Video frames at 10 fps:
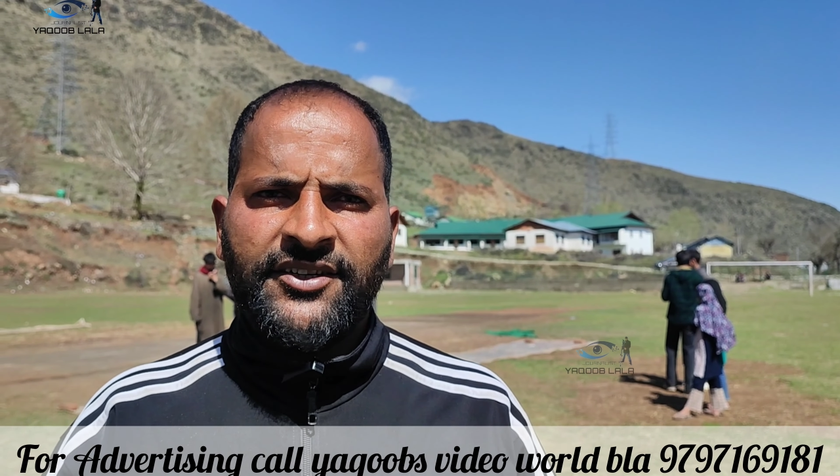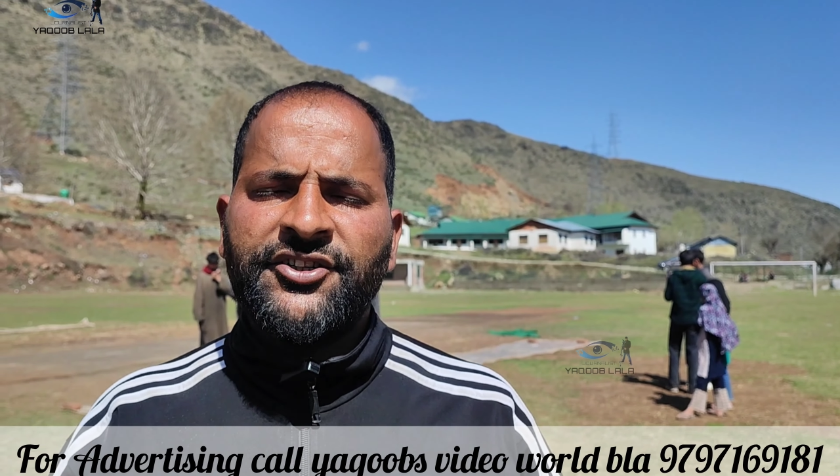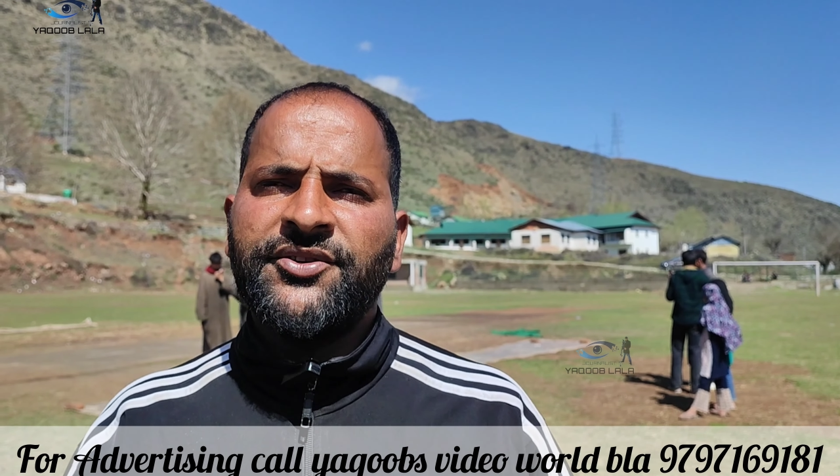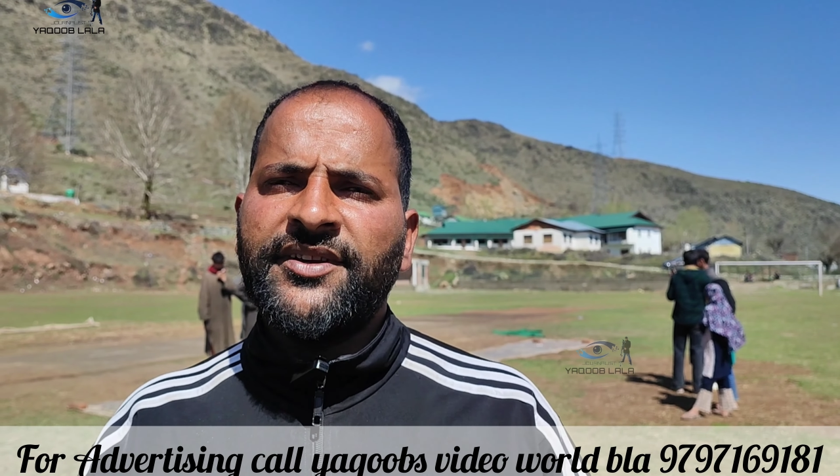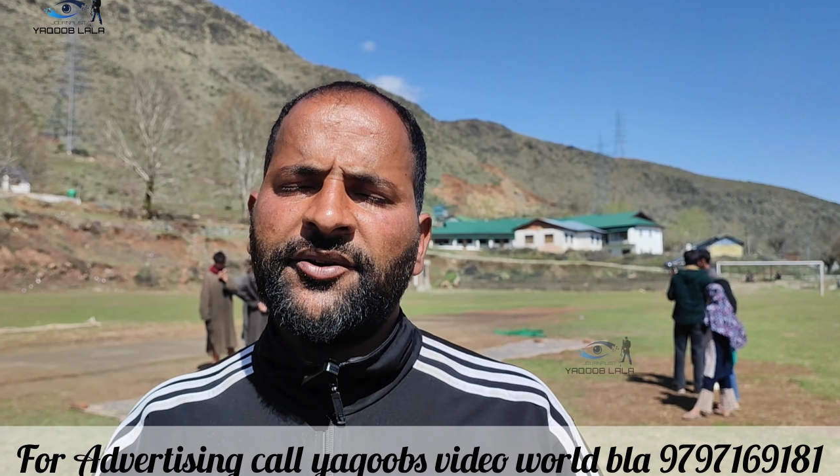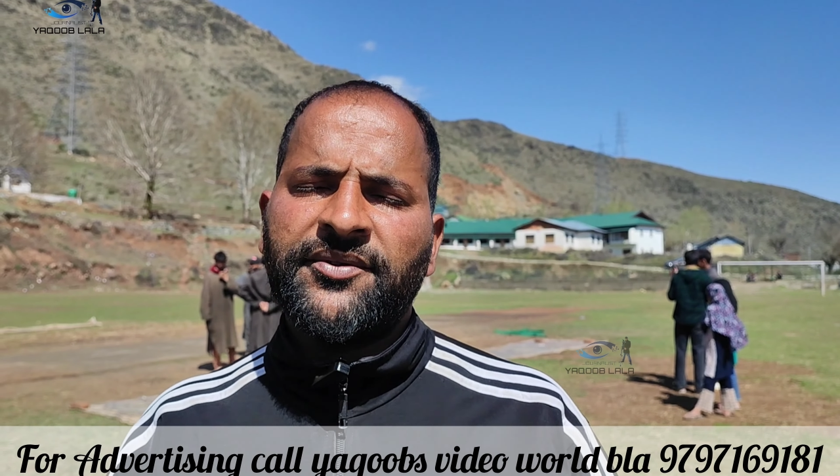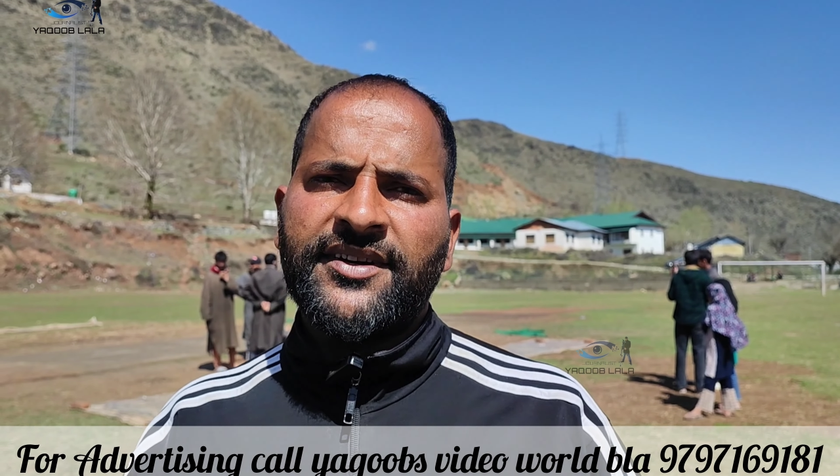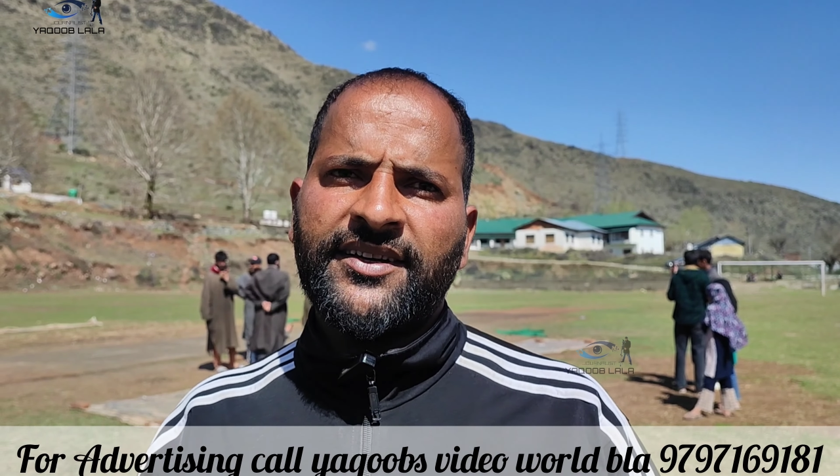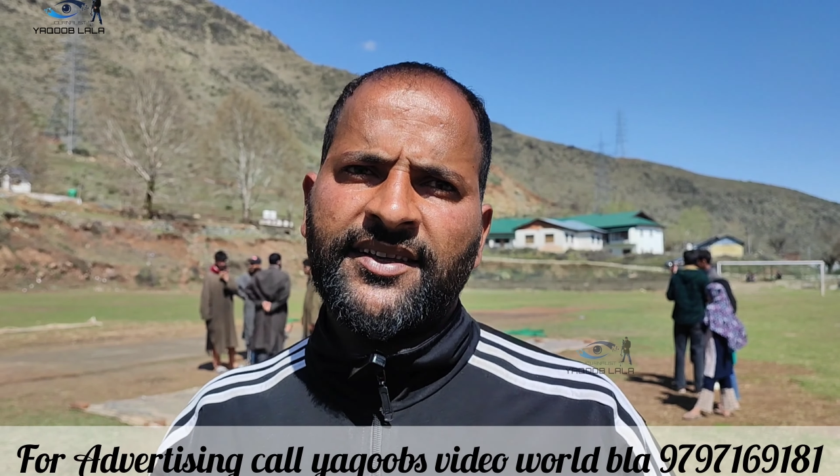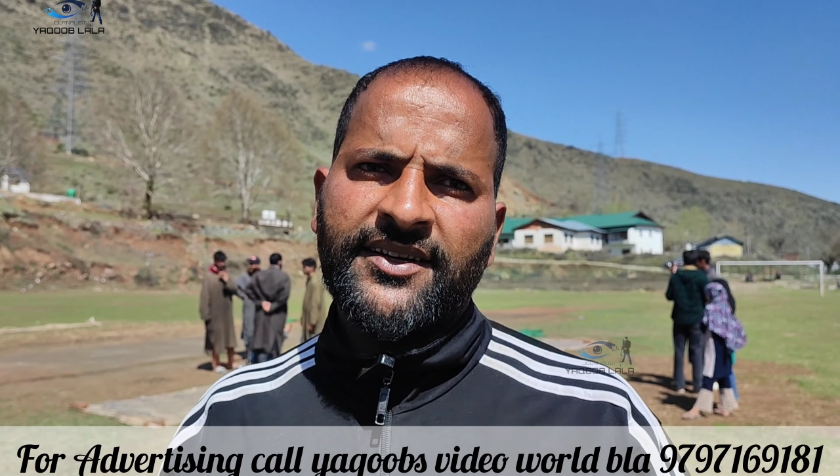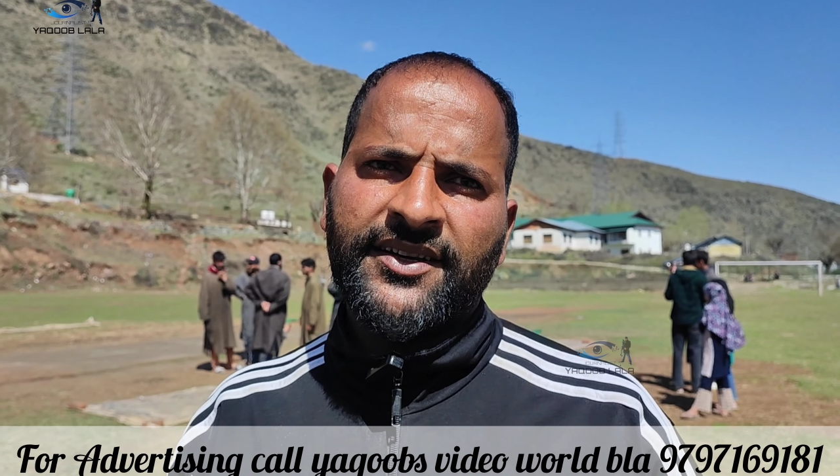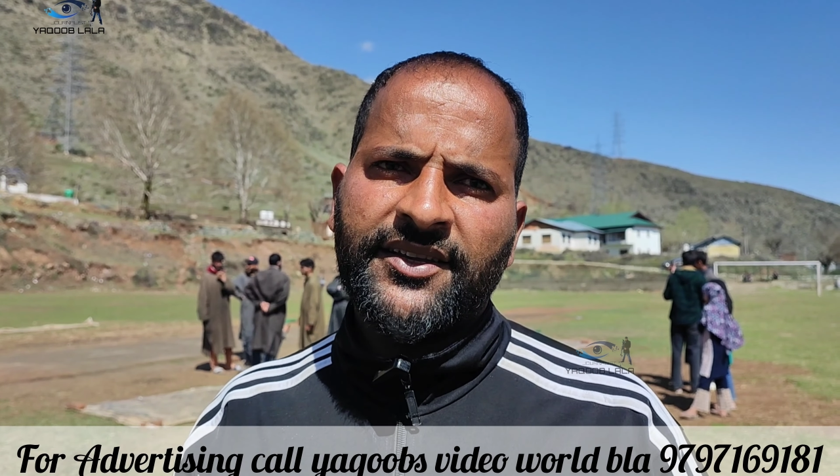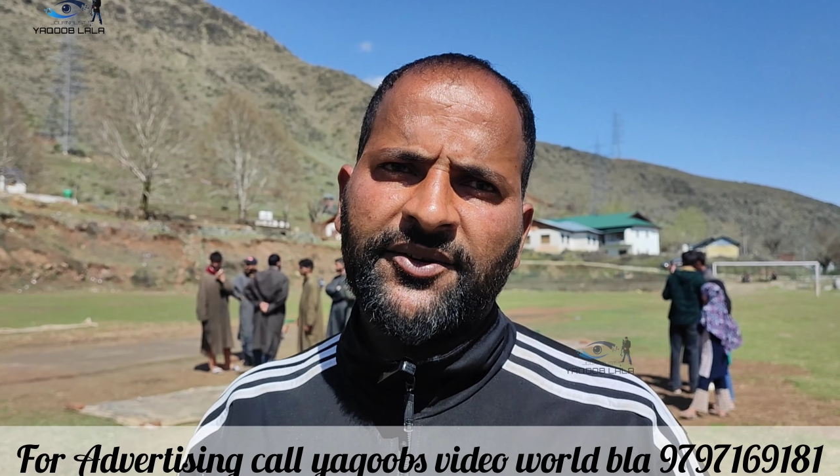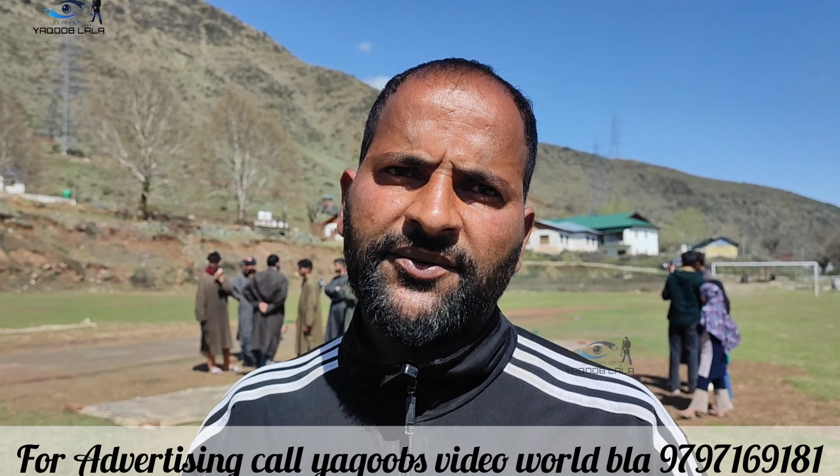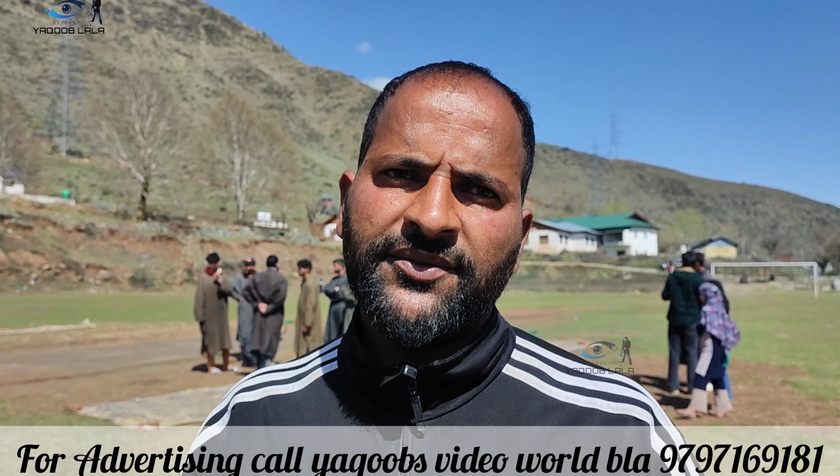शुक्रिया उनका अदा करता
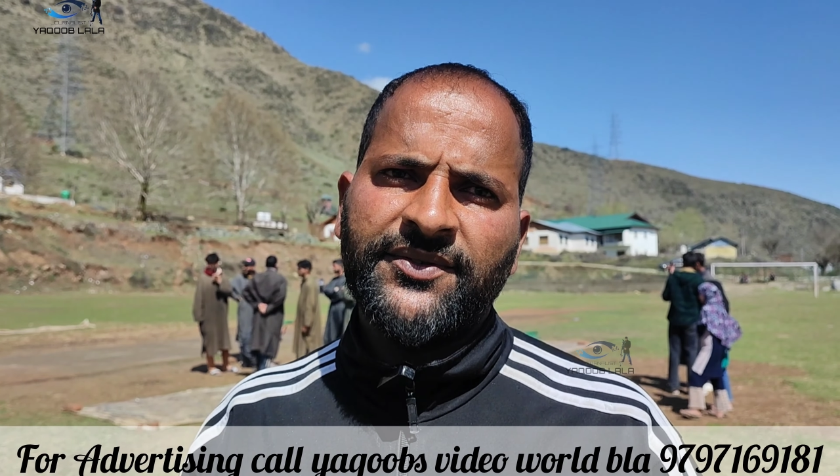हूँ